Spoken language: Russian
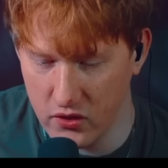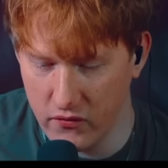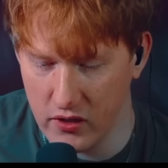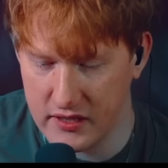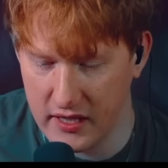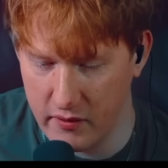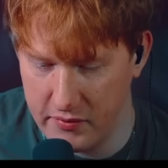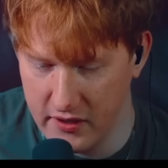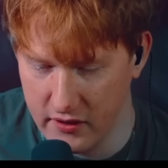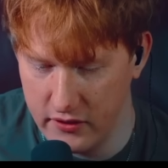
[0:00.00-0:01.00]
его
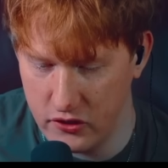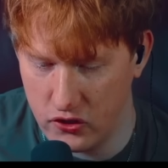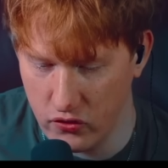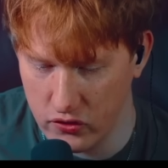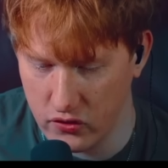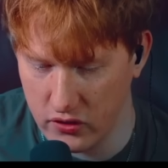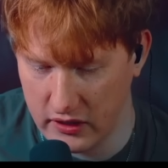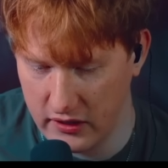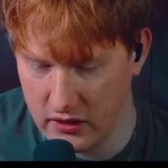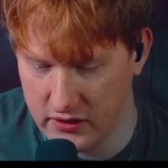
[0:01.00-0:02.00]
оскорбил, еще что-то,
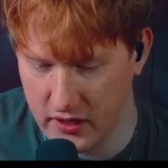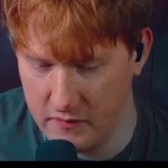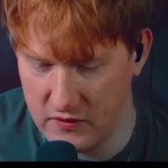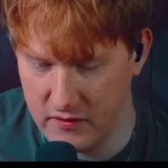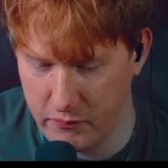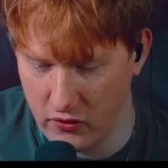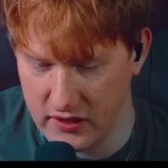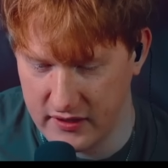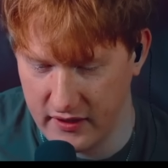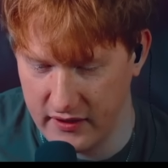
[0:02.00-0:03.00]
какие-то оскорбительные.
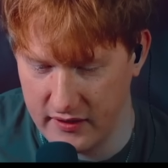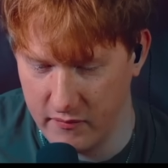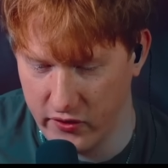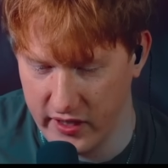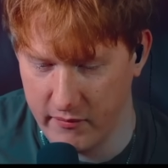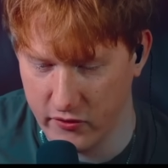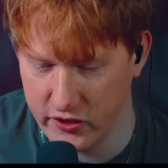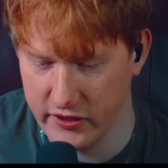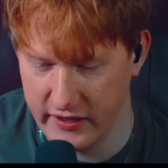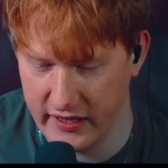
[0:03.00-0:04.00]
Просто сказал, это моя
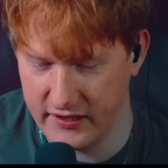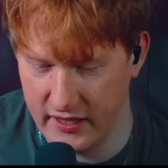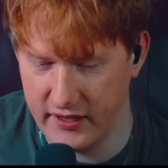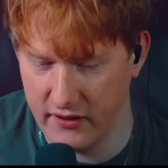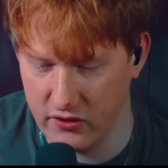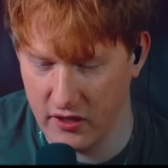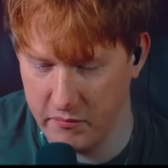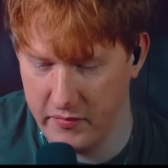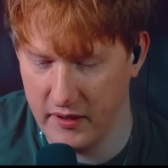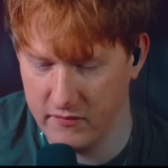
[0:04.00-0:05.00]
машина. Я знаю, да, вот
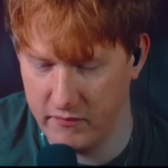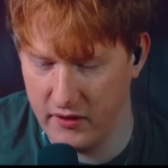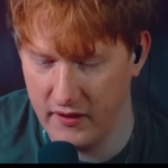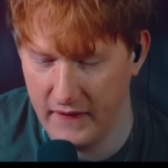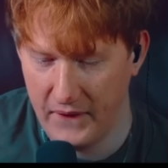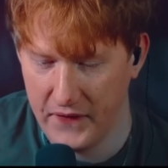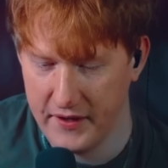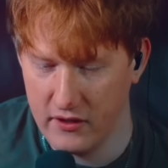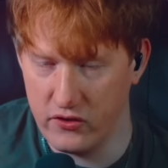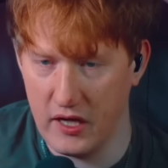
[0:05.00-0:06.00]
этот мем, блин.
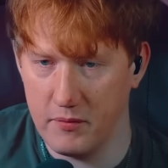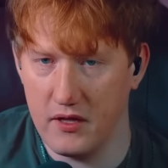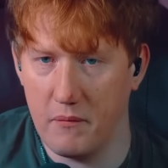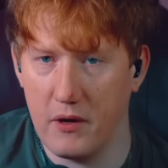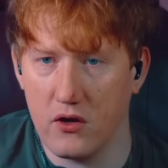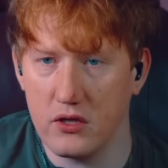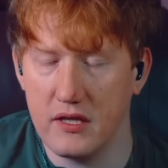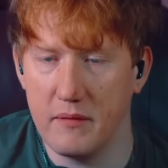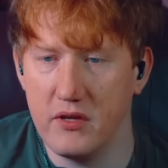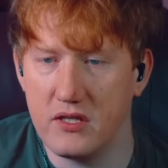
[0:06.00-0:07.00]
Ну, я бы наоборот,
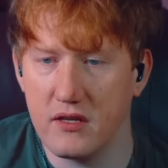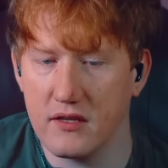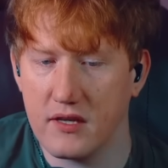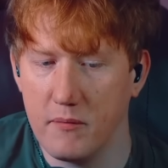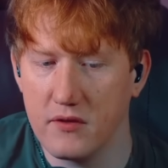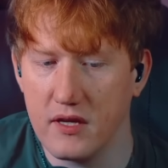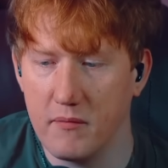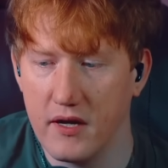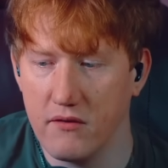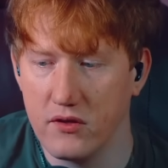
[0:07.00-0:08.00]
на месте Асхаба
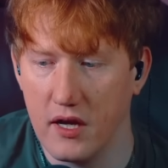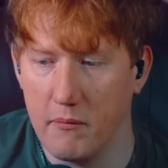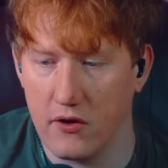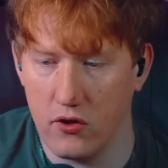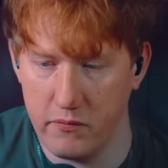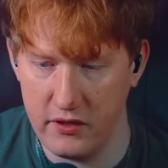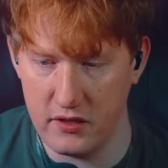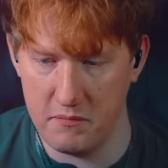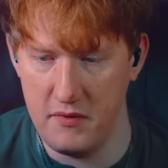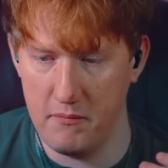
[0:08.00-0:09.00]
Тамаева, наоборот бы
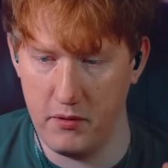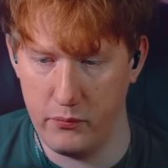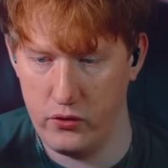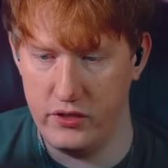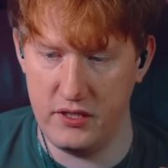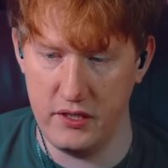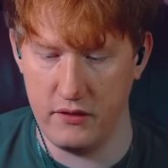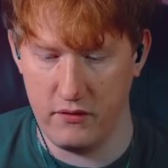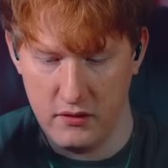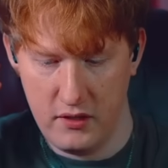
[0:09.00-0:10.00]
этот мем
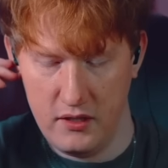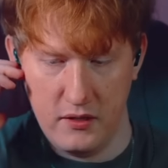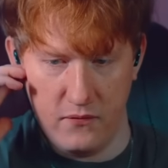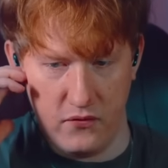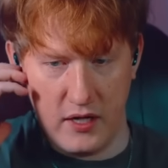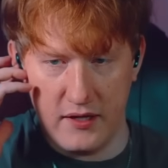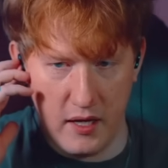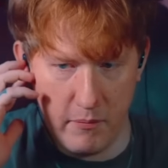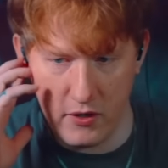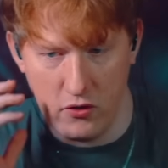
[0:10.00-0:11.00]
популяризировал. Да,
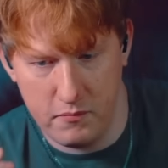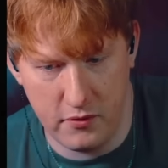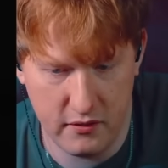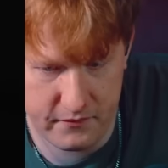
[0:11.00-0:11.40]
наоборот бы,